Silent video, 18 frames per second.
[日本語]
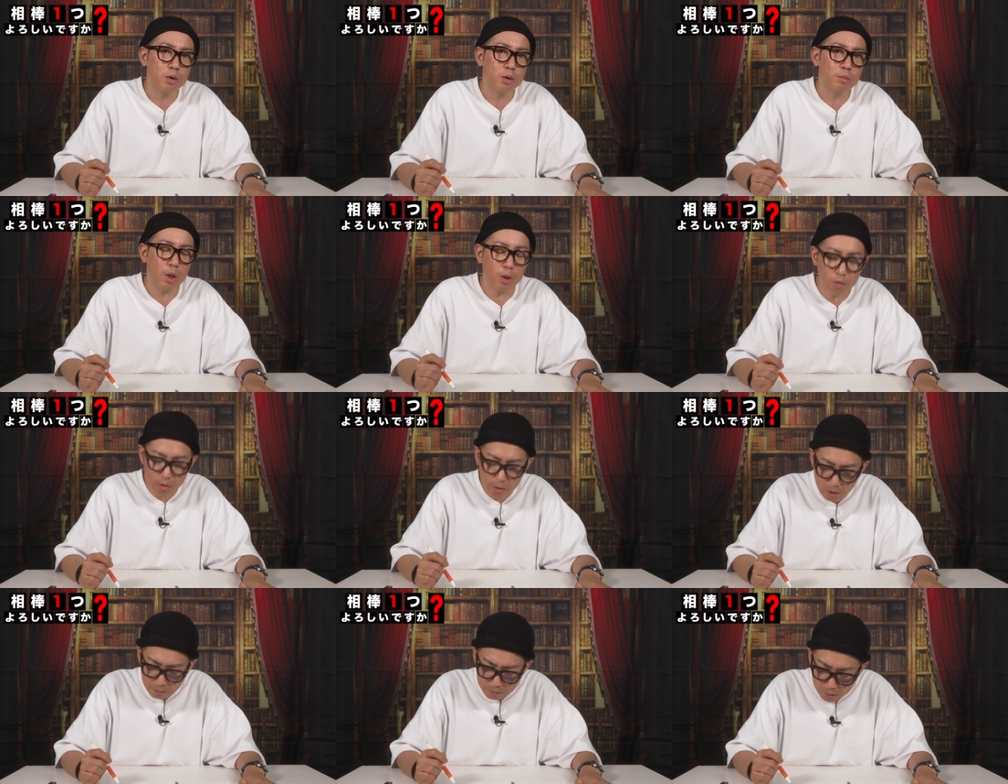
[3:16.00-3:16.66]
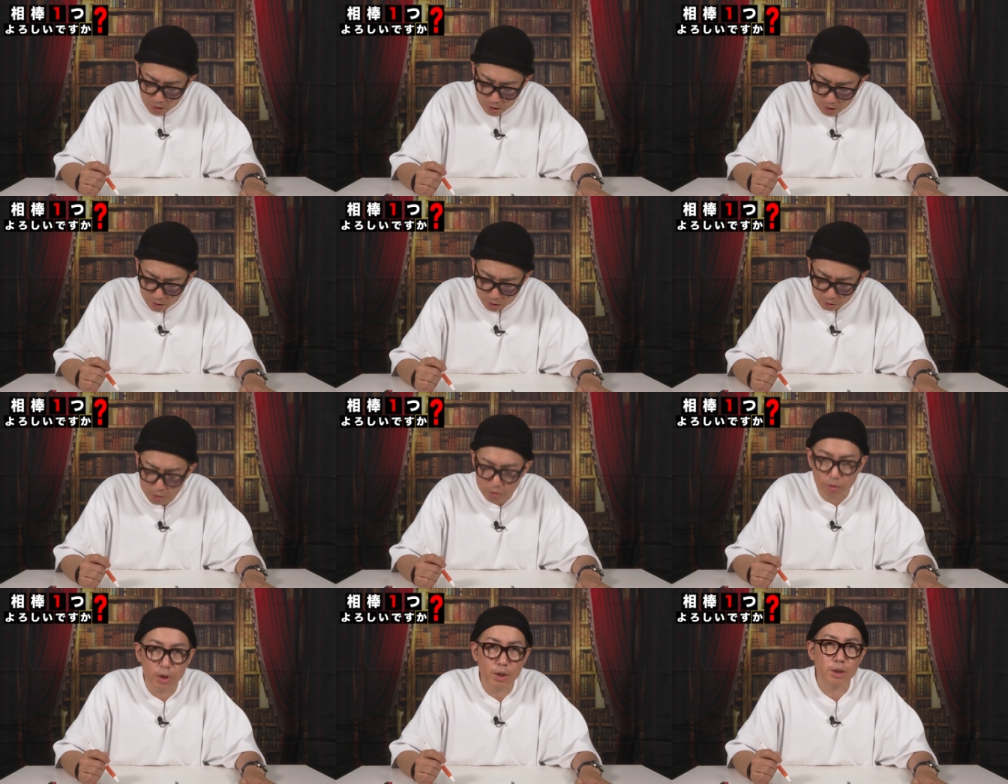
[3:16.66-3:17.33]
まあこれはまあ予
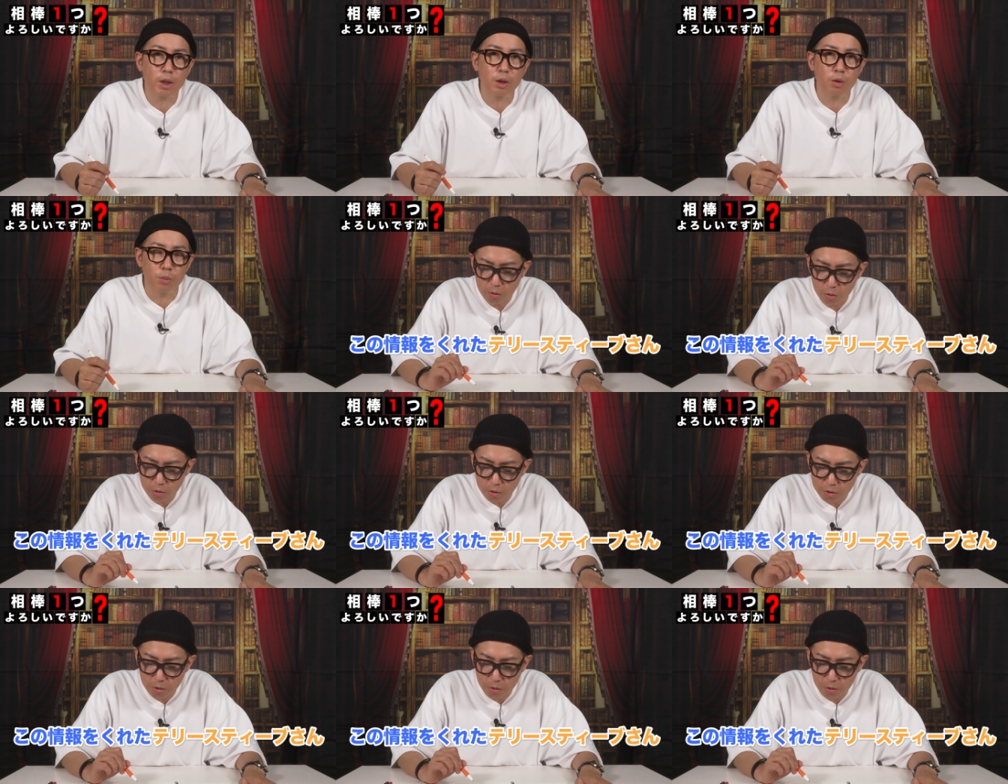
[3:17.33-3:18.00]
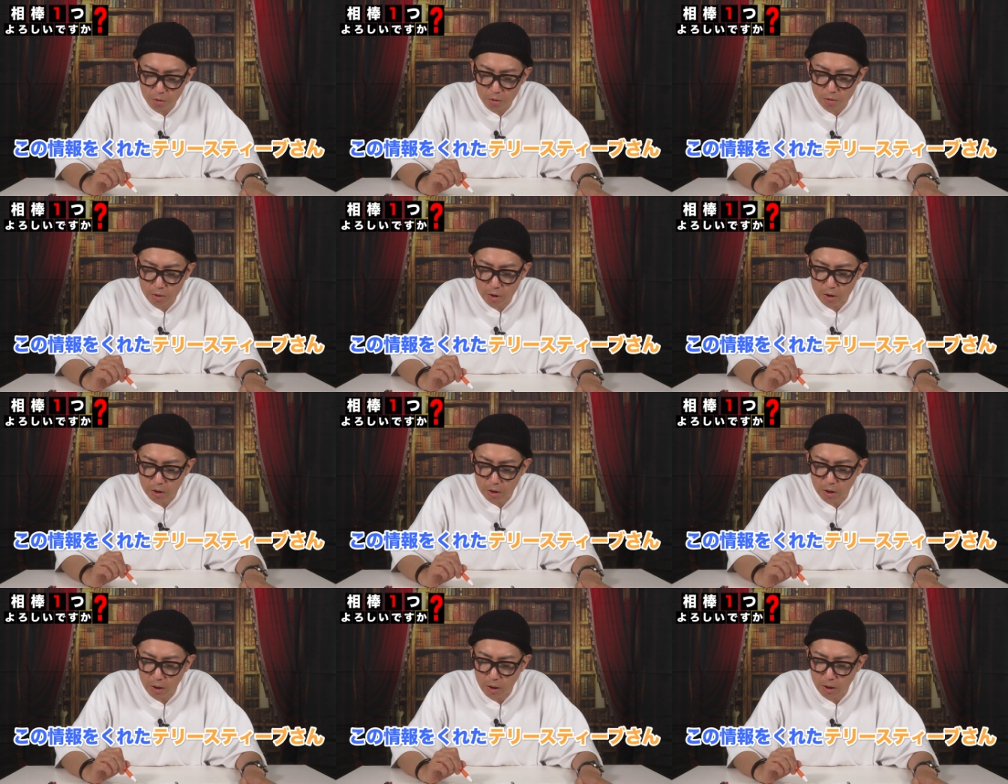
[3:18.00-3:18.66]
想ですけど、この情報をくれ
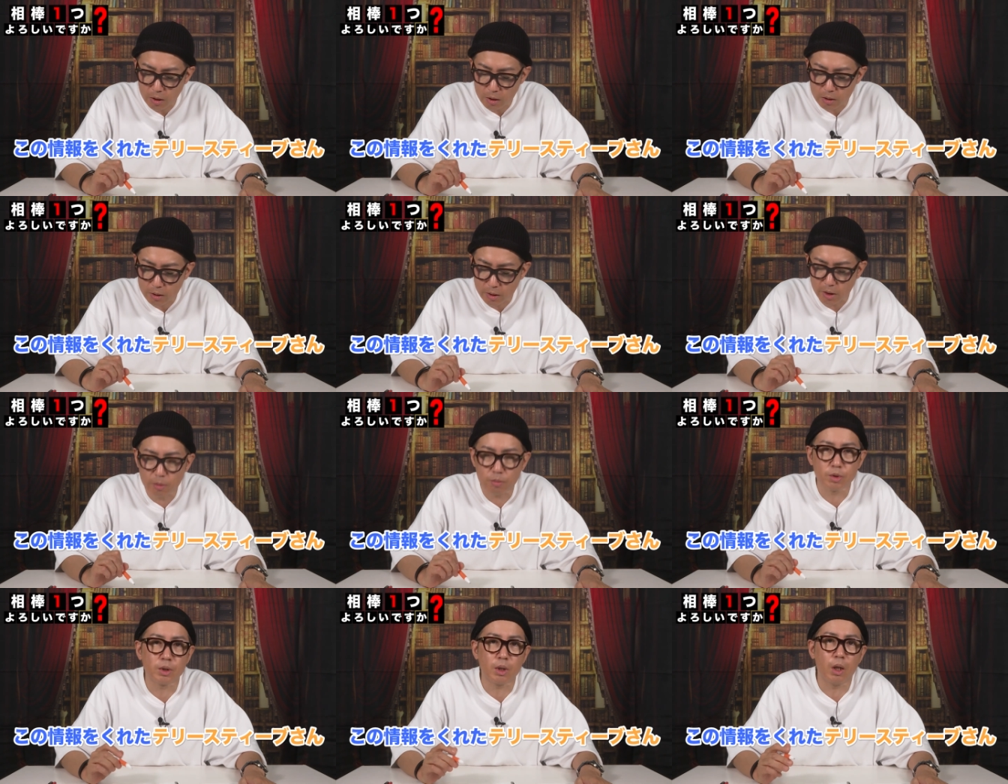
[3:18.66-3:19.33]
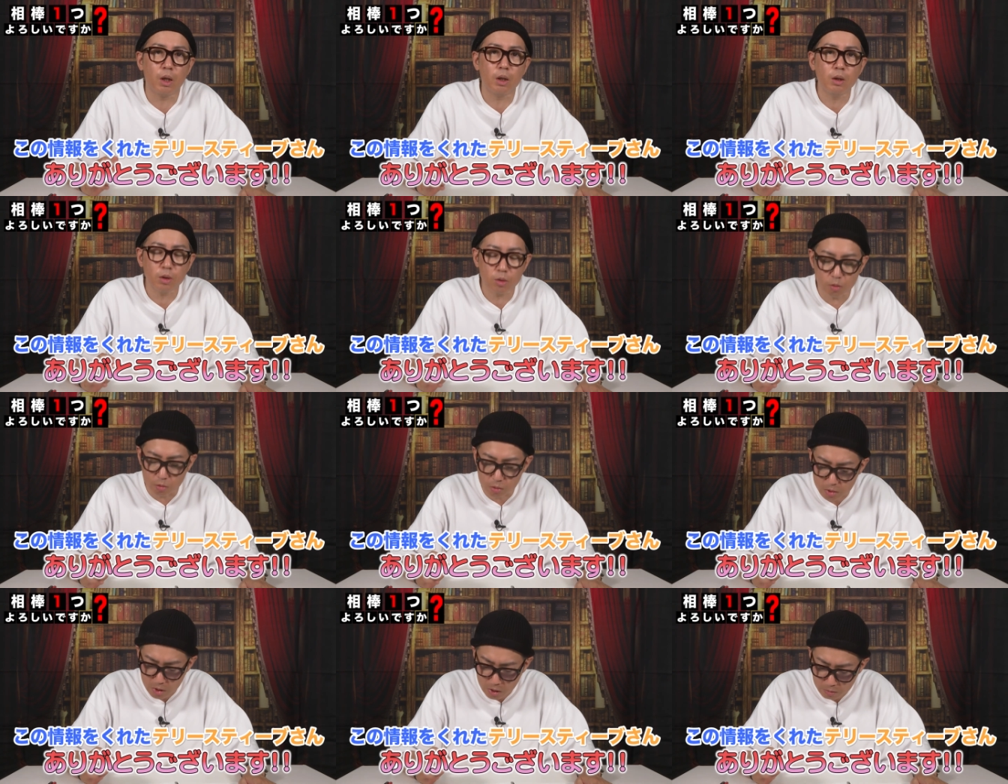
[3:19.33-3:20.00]
たテリー・スティーブさんありがと
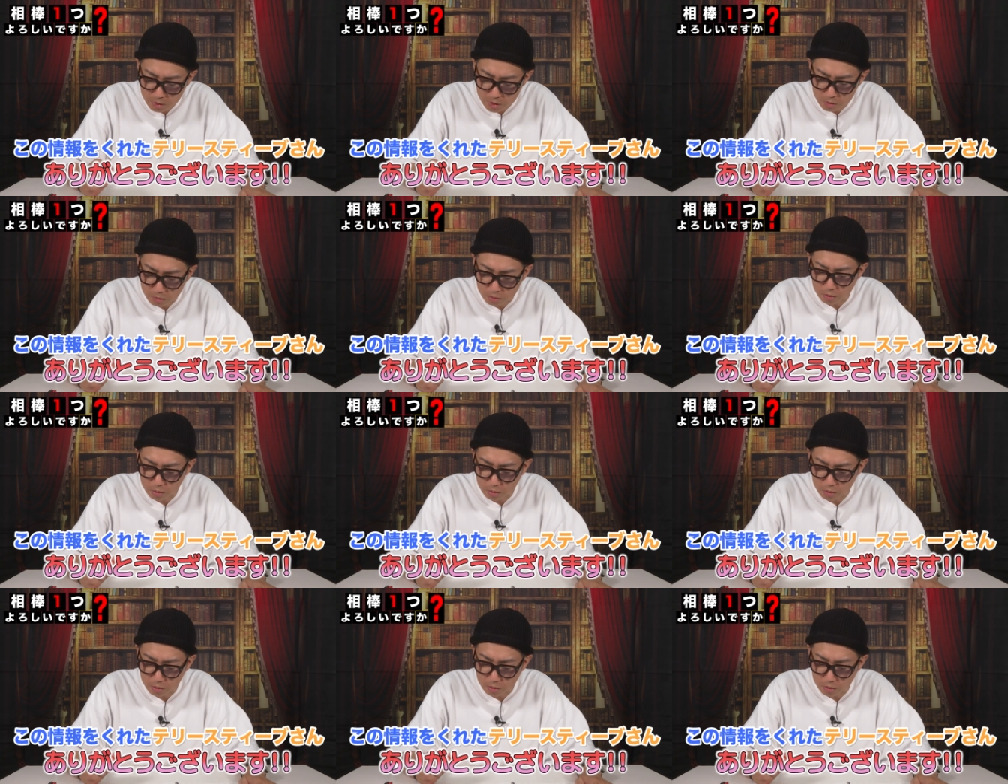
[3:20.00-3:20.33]
うございます。